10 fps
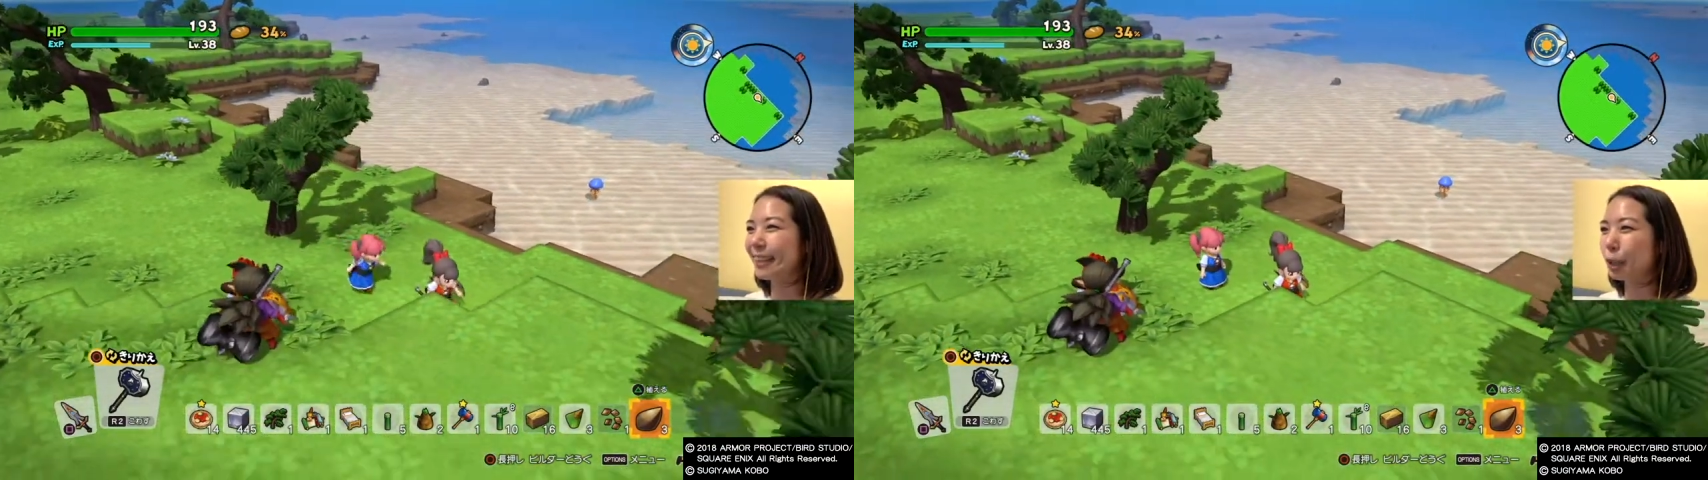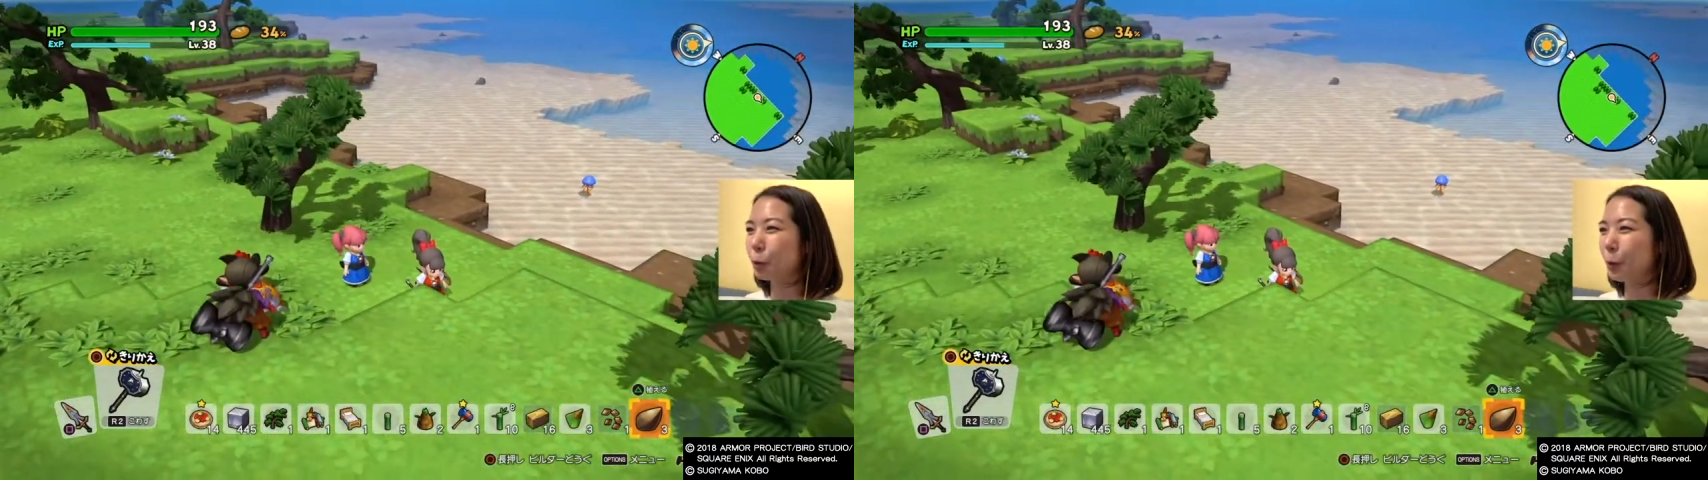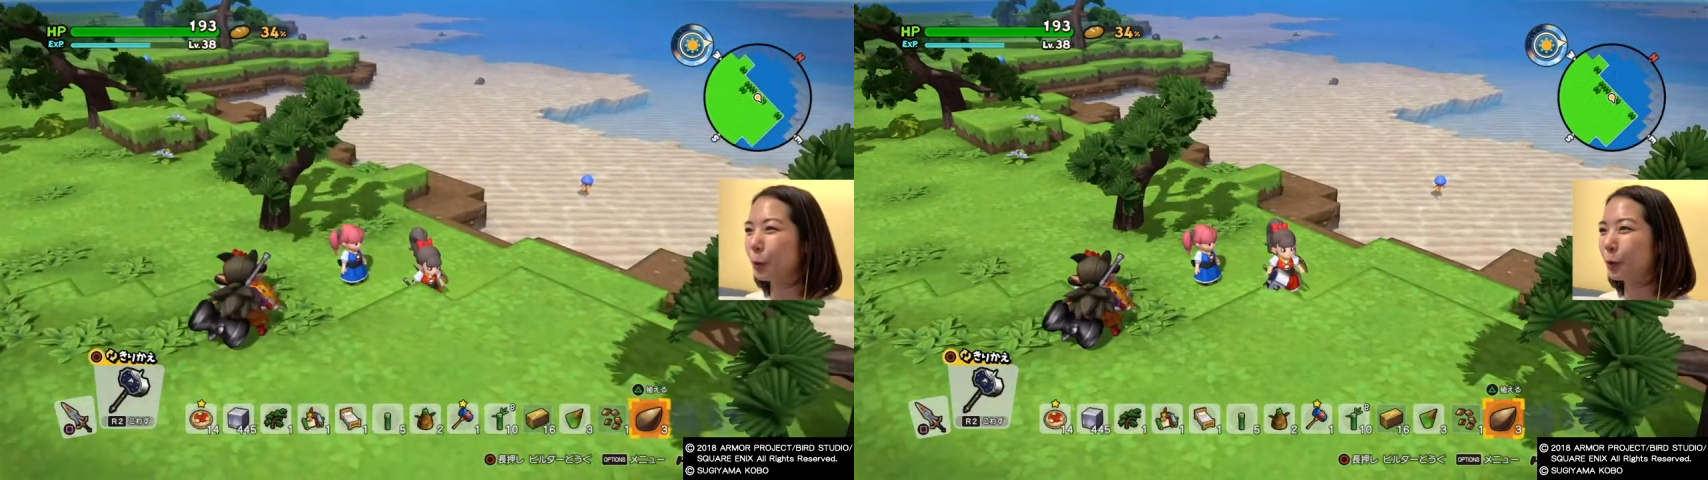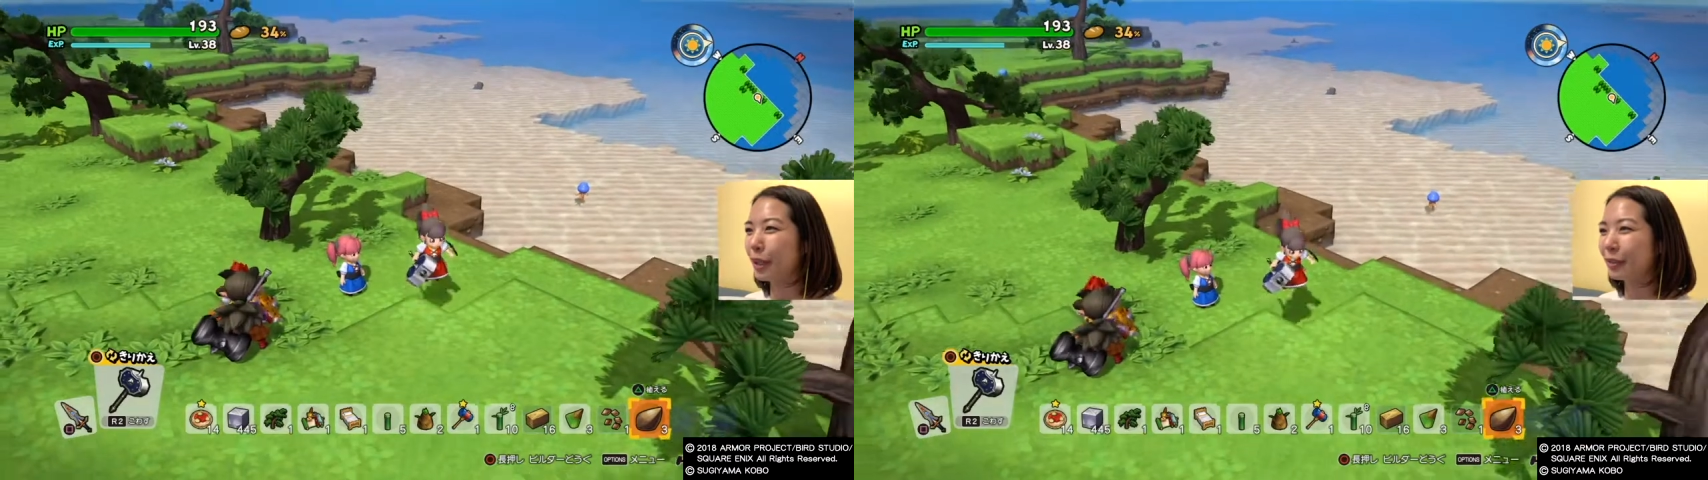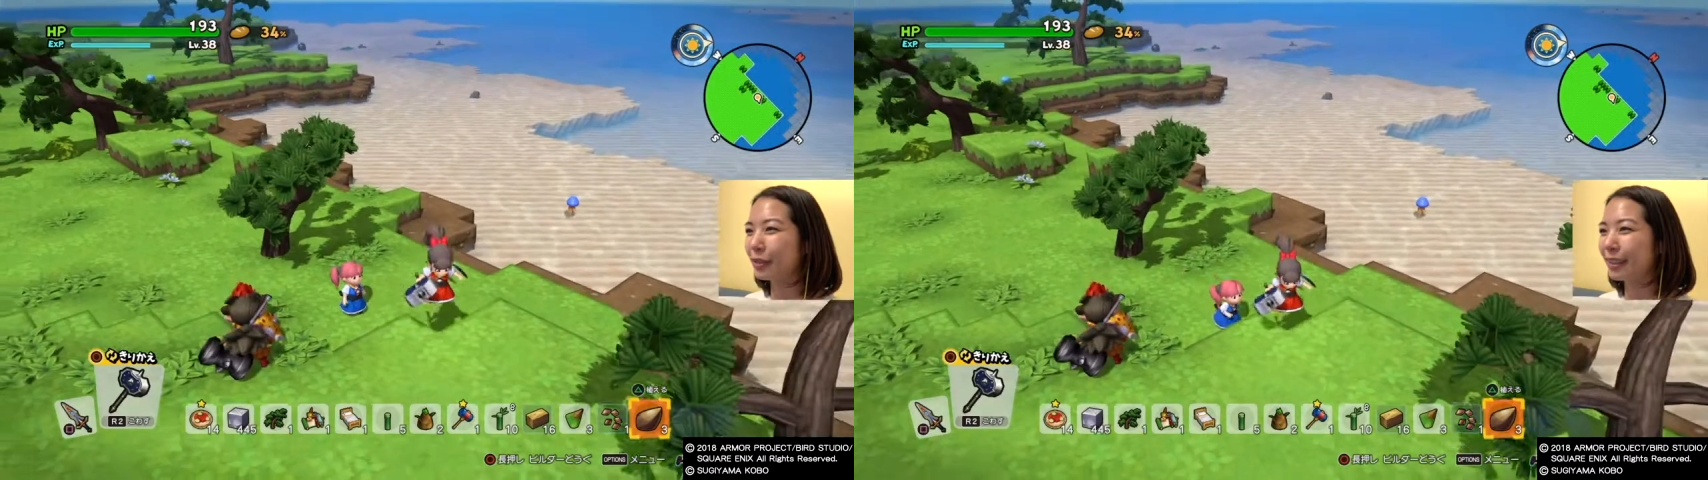なんかゴール
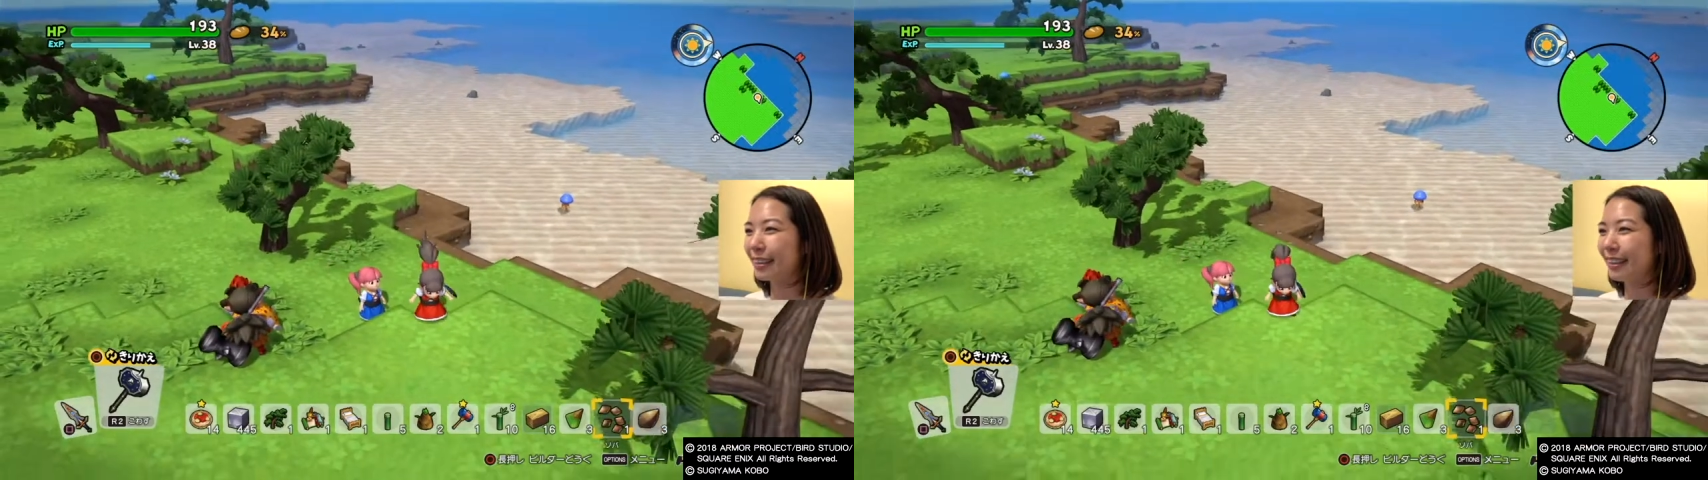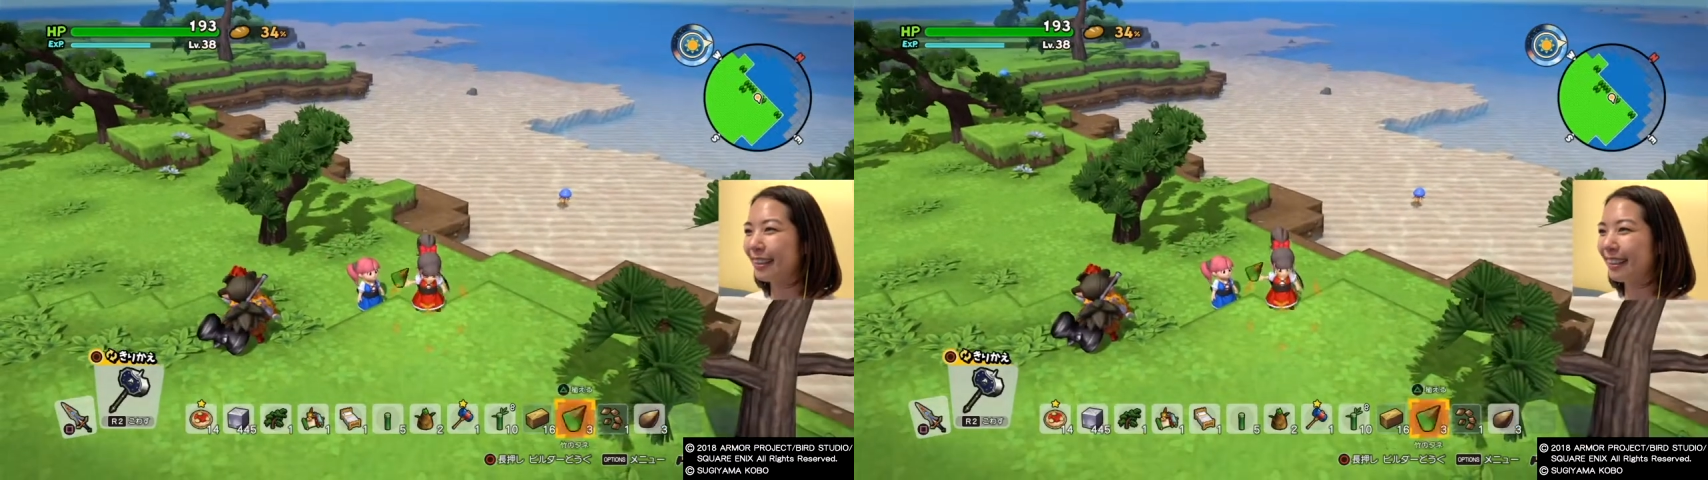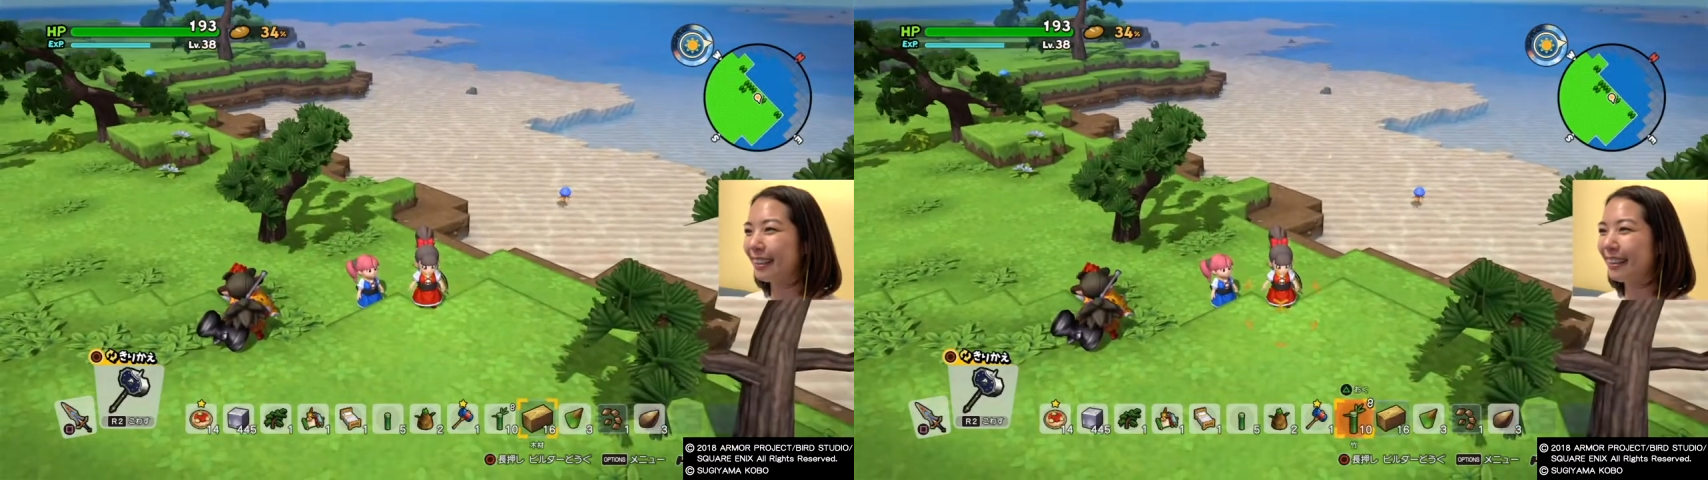があるから、